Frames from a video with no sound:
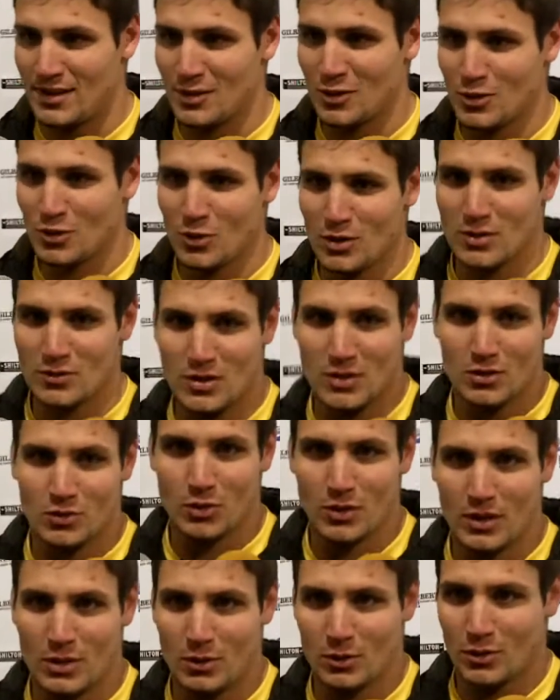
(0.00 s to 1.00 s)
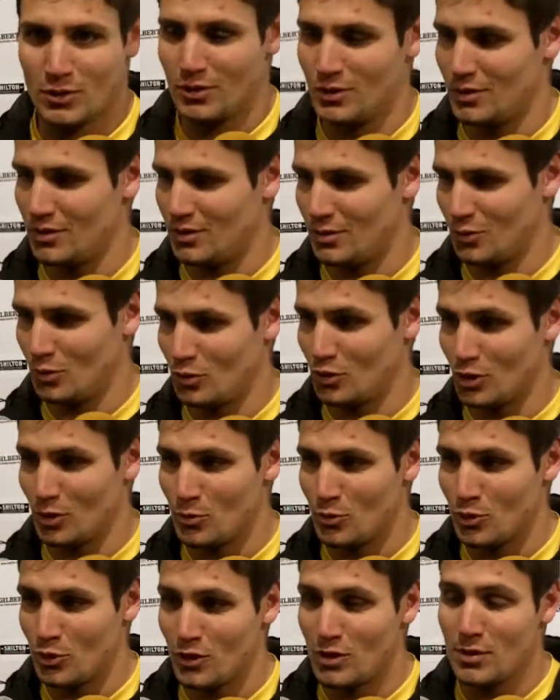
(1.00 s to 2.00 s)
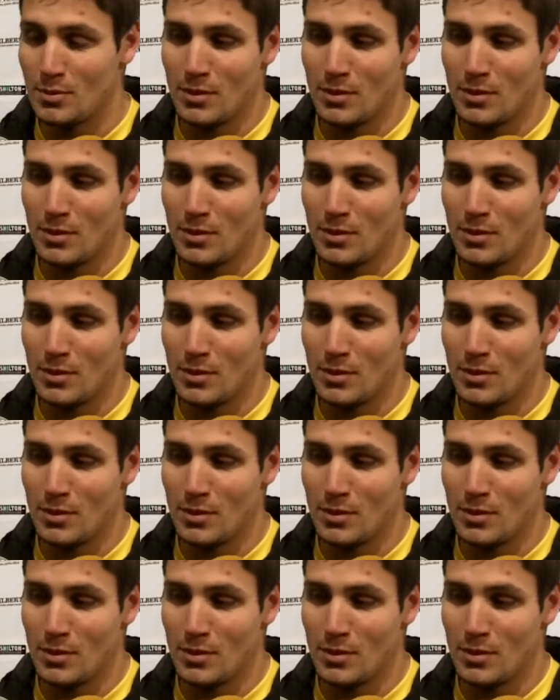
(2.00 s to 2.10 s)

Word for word: Ce soir, ça nous a donc, tant mieux.